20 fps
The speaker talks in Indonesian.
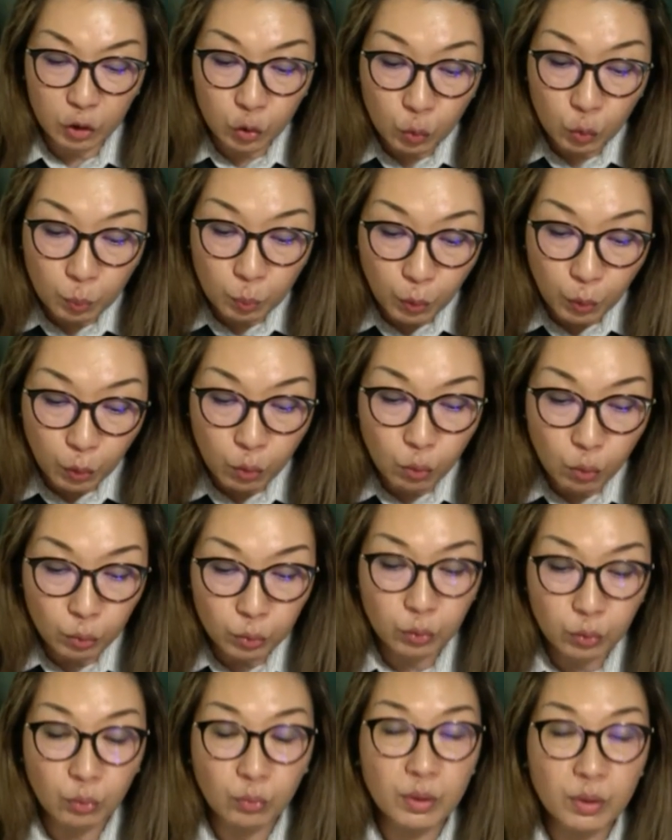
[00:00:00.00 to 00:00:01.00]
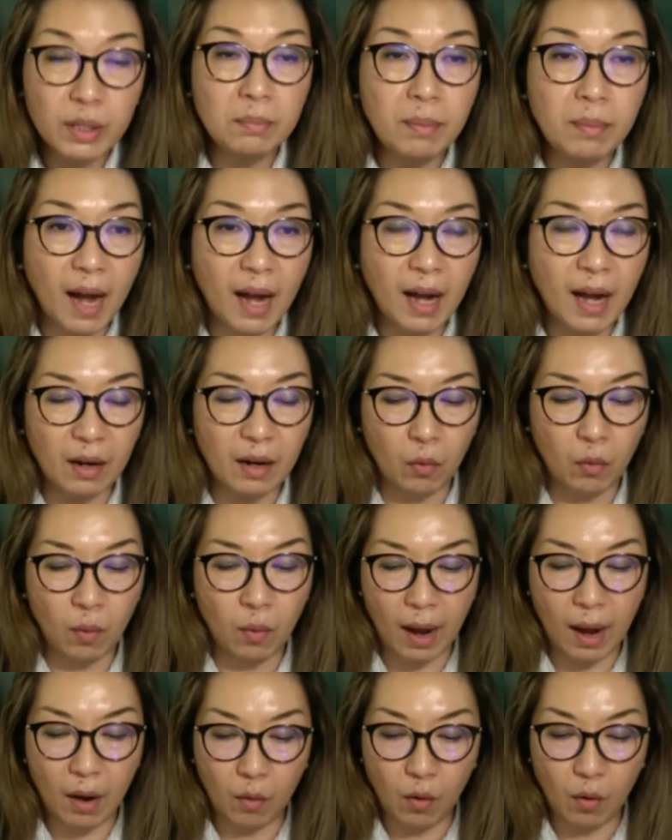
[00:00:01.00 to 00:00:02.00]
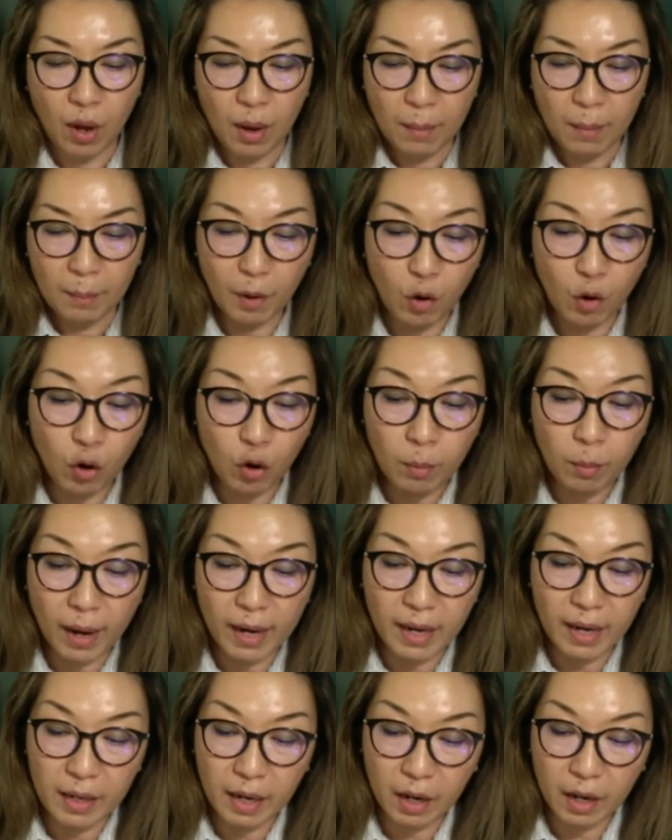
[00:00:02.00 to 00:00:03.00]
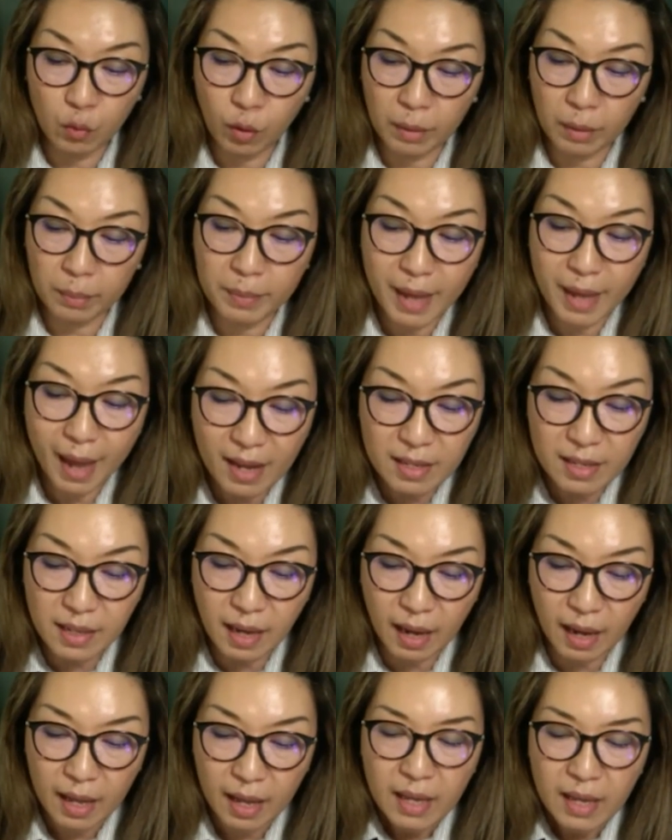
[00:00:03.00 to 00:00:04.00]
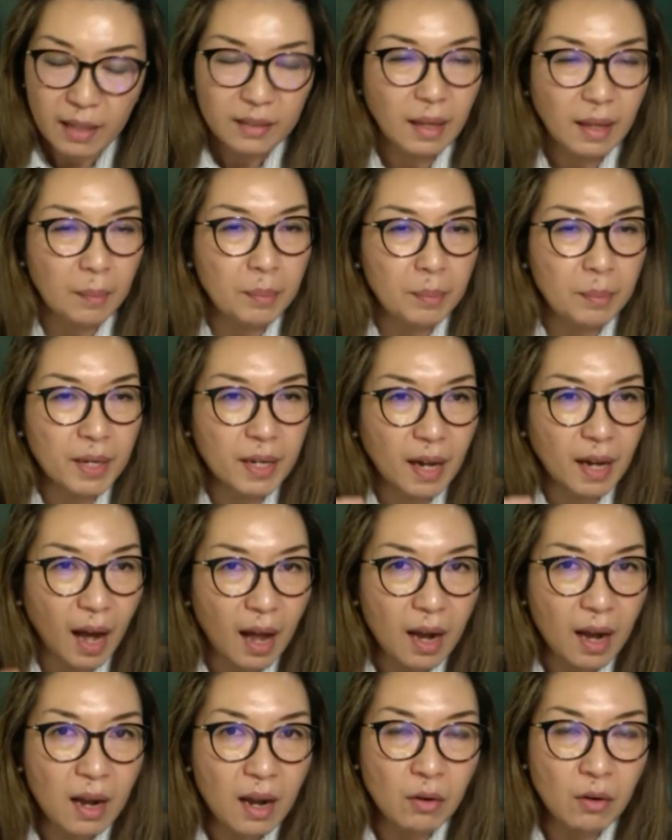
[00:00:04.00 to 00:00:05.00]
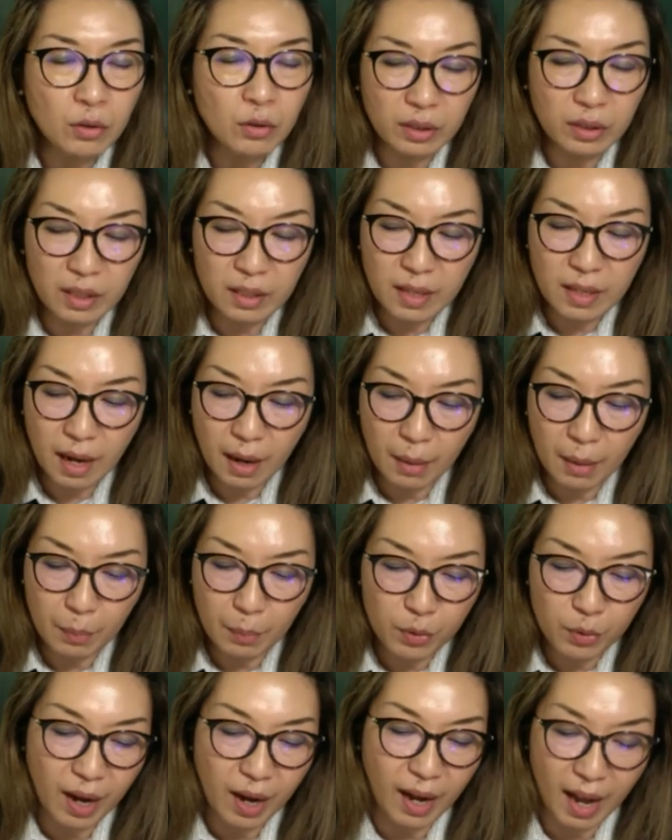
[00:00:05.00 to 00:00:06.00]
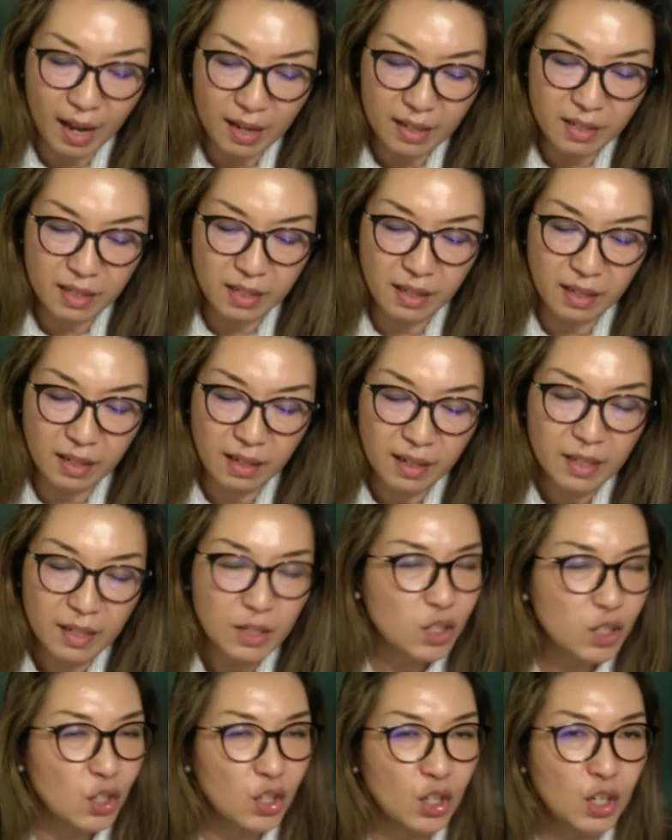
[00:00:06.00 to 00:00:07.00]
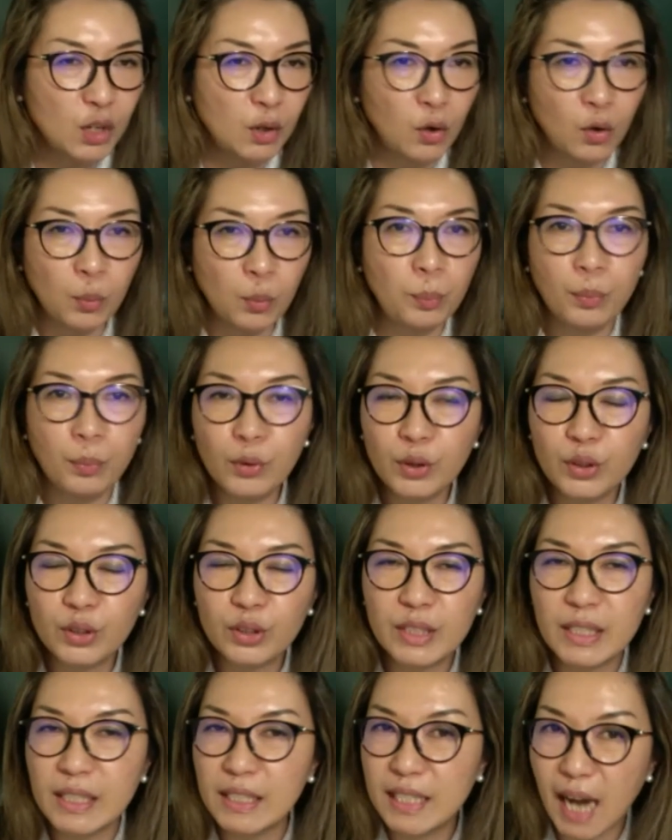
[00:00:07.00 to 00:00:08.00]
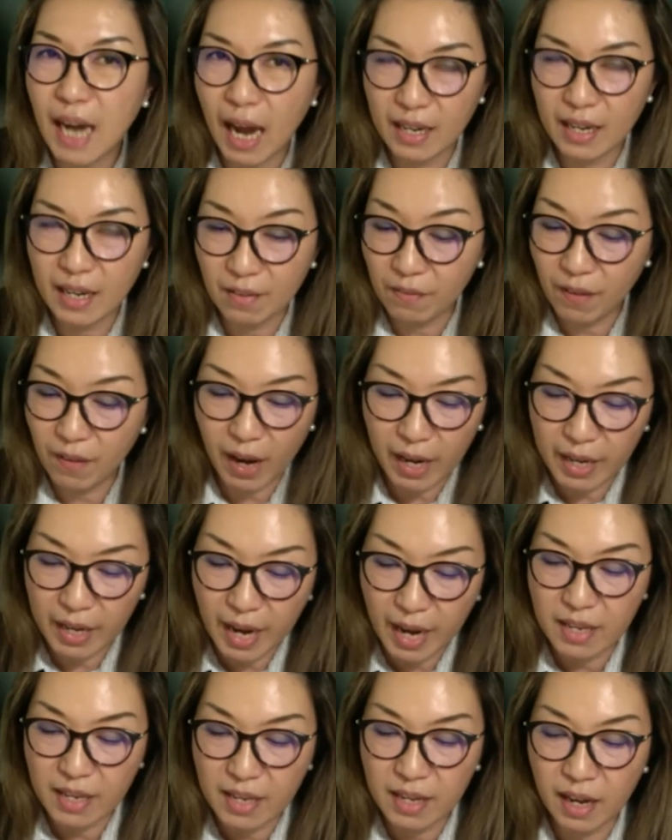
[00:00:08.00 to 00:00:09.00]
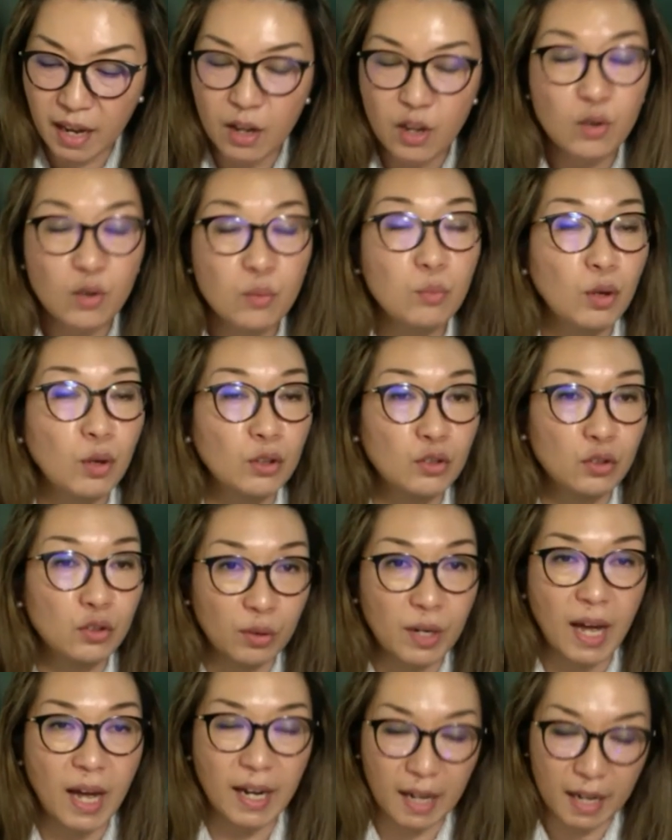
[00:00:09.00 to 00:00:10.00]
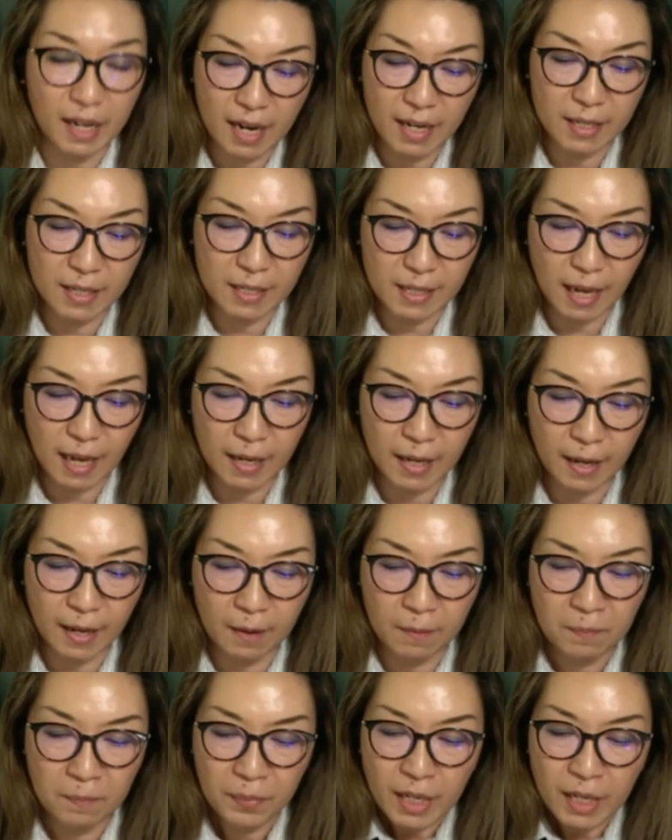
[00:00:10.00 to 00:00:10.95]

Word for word: tubuhku untuk dibakar. Wow, pengorbanan yang luar biasa. Tapi kalau tidak punya kasih, sedikit pun tidak ada faedahnya buat saudara dan saya.